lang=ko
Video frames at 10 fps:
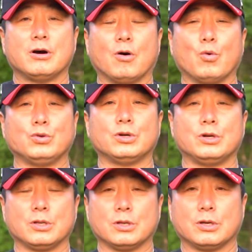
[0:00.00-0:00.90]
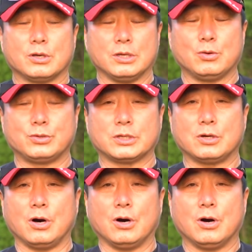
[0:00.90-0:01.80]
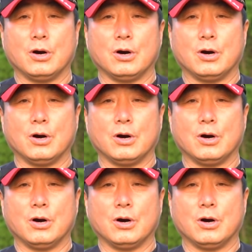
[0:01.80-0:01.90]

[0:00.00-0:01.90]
오늘 이곳에서